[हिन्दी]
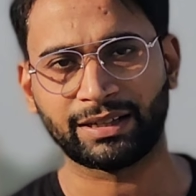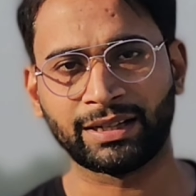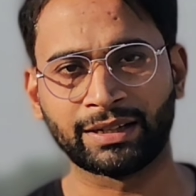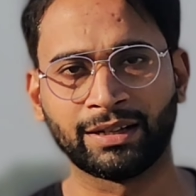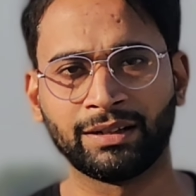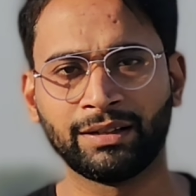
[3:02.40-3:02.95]

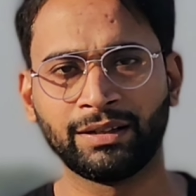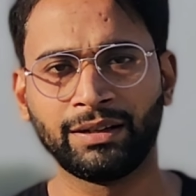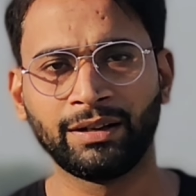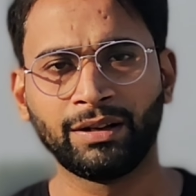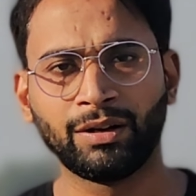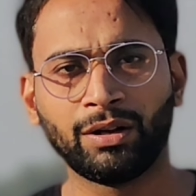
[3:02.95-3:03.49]
आएगा
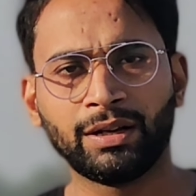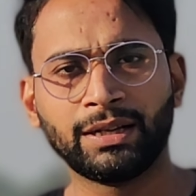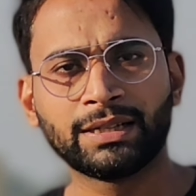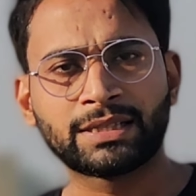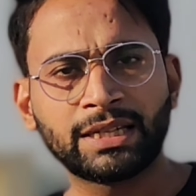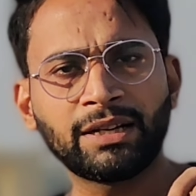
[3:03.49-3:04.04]

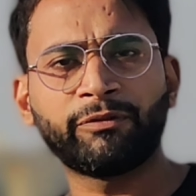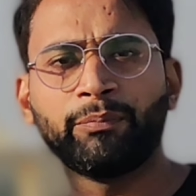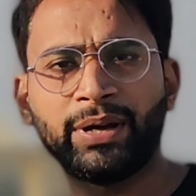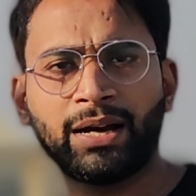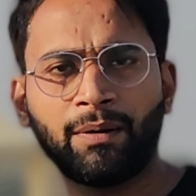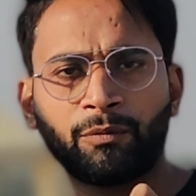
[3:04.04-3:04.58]
सिर्फ
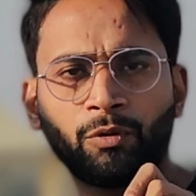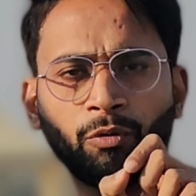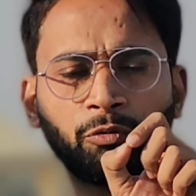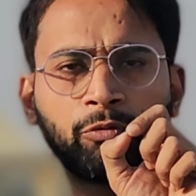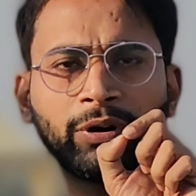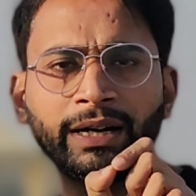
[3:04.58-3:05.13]
मैं आपको
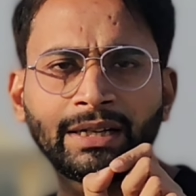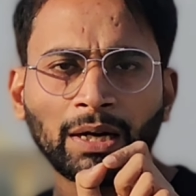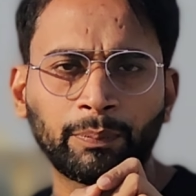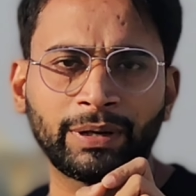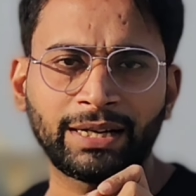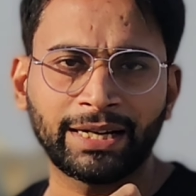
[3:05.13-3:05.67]
वन
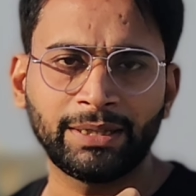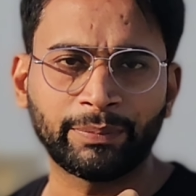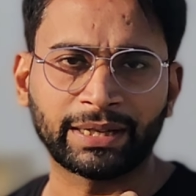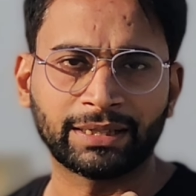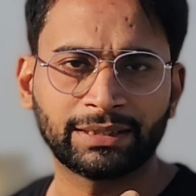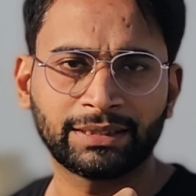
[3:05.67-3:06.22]
ट्रिपल लाइन
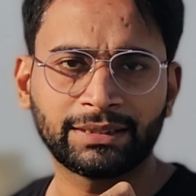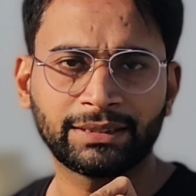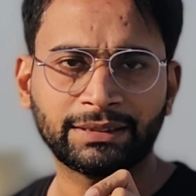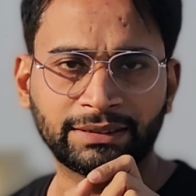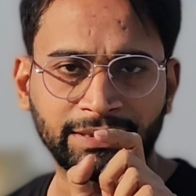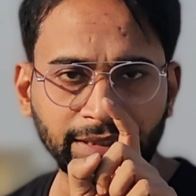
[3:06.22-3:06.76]
में
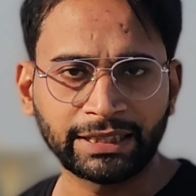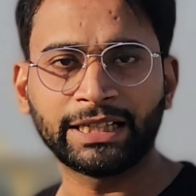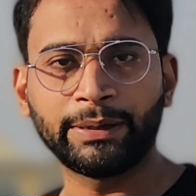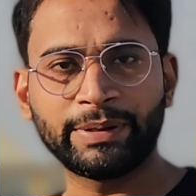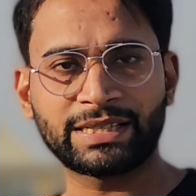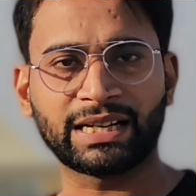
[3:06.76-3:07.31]
ज़िंदगी
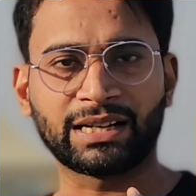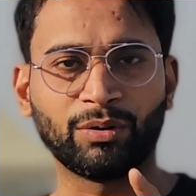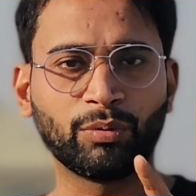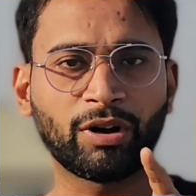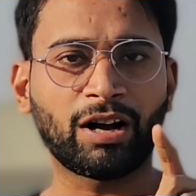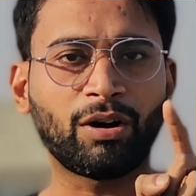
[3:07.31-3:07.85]
भी
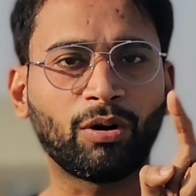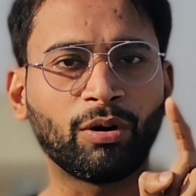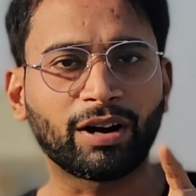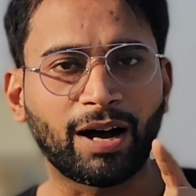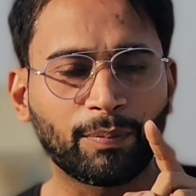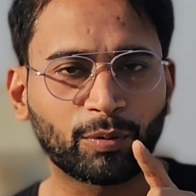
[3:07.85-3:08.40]
सिखाऊंगा
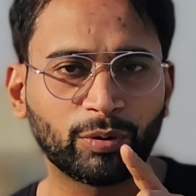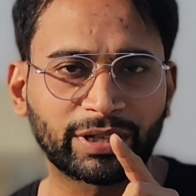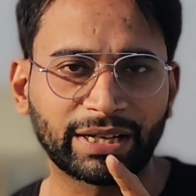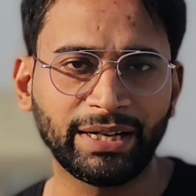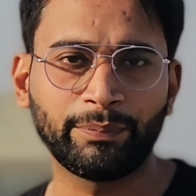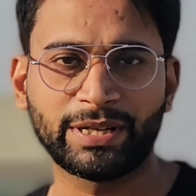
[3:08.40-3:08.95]
और आपको
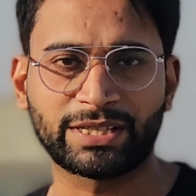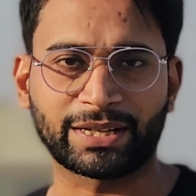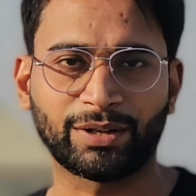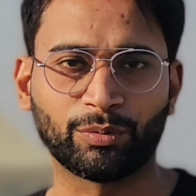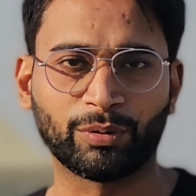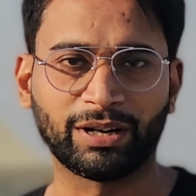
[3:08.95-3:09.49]
ट्रेडिंग भी
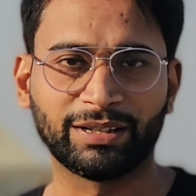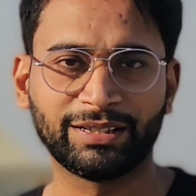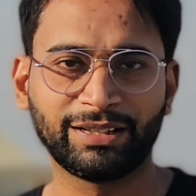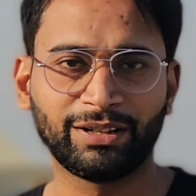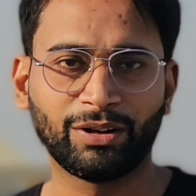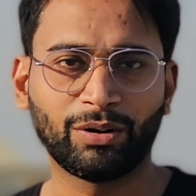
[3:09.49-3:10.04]
सिखाऊंगा
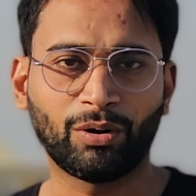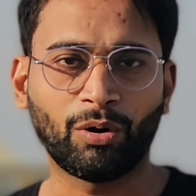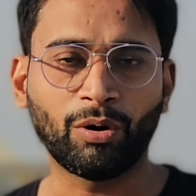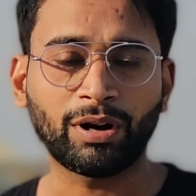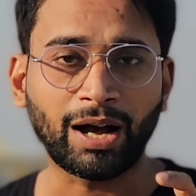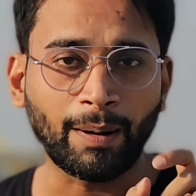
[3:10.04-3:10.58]

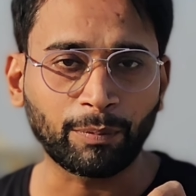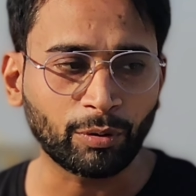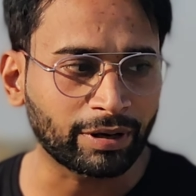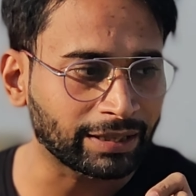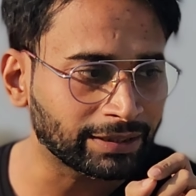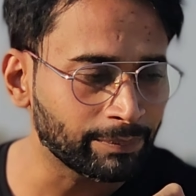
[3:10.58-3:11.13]
और आपको
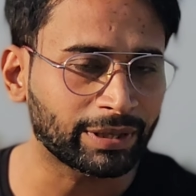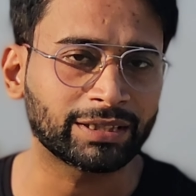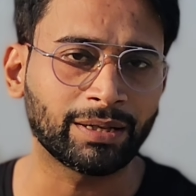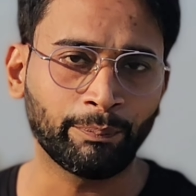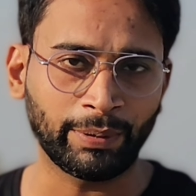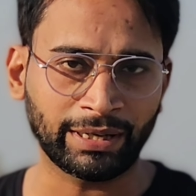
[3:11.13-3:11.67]
कदम
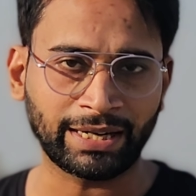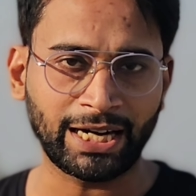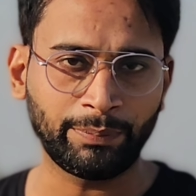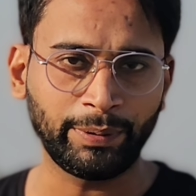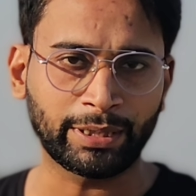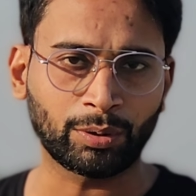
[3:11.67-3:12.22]
कदम पर
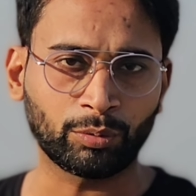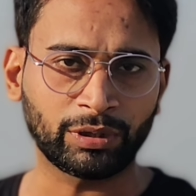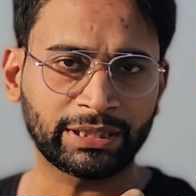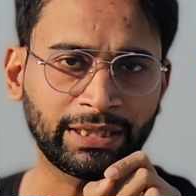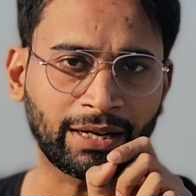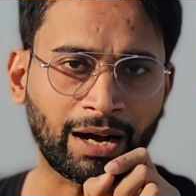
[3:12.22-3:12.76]
गाइड भी करूंगा
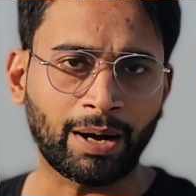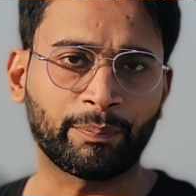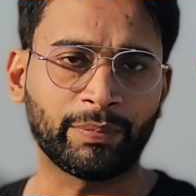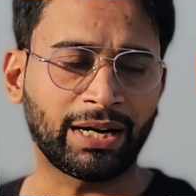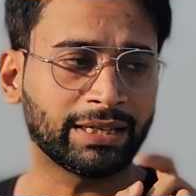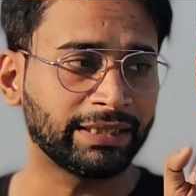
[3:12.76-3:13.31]
कि आप
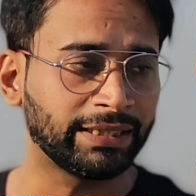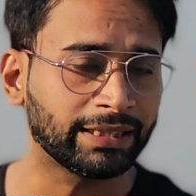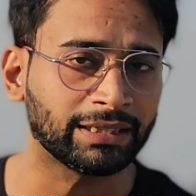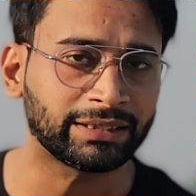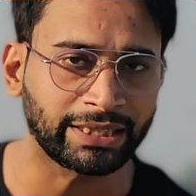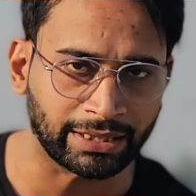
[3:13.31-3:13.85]
अगर ये
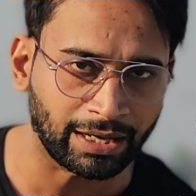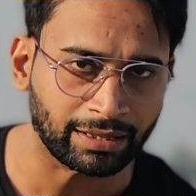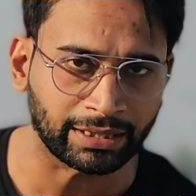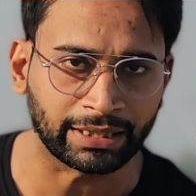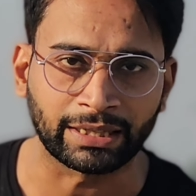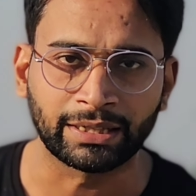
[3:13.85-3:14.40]
गलतियाँ ना
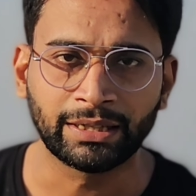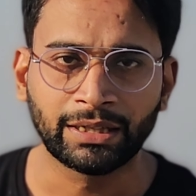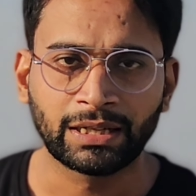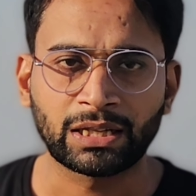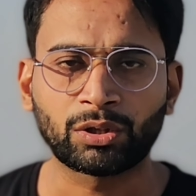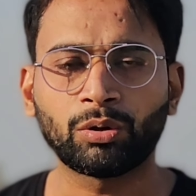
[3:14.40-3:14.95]
करें
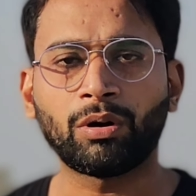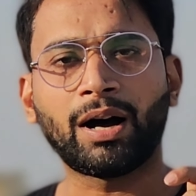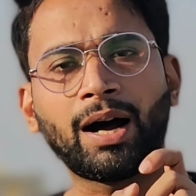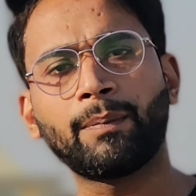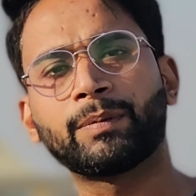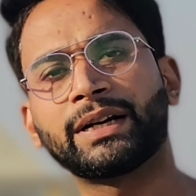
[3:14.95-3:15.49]
तो
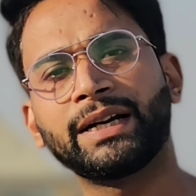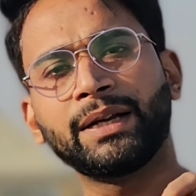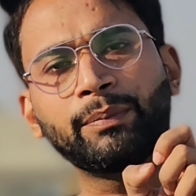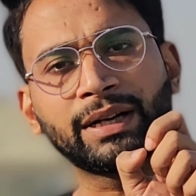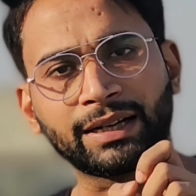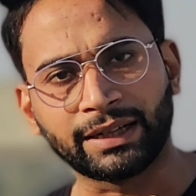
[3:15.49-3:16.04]
आप ट्रेडिंग
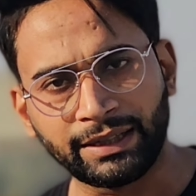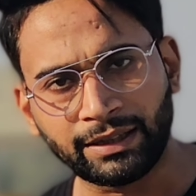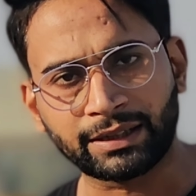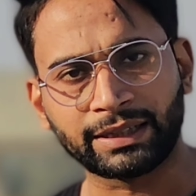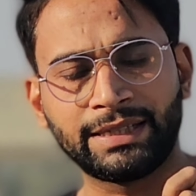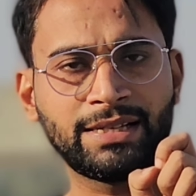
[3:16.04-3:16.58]
में कहीं ना
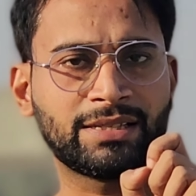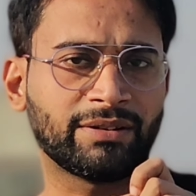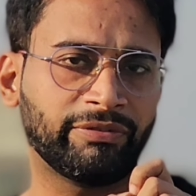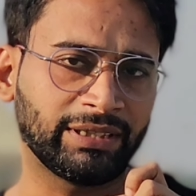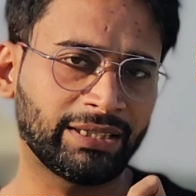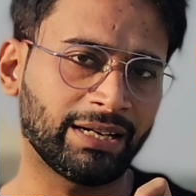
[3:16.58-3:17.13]
कहीं
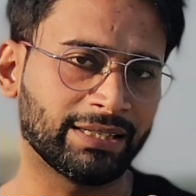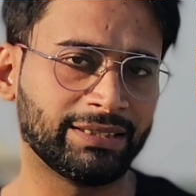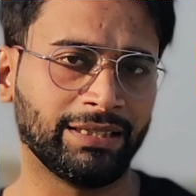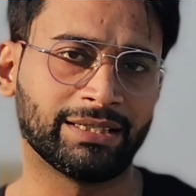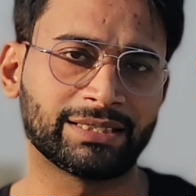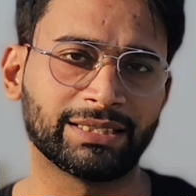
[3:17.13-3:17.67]
सफलता
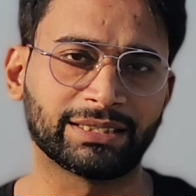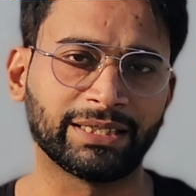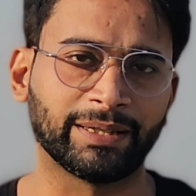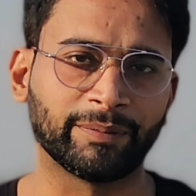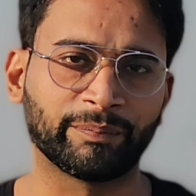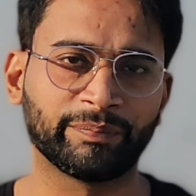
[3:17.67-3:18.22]
हासिल कर सकते हैं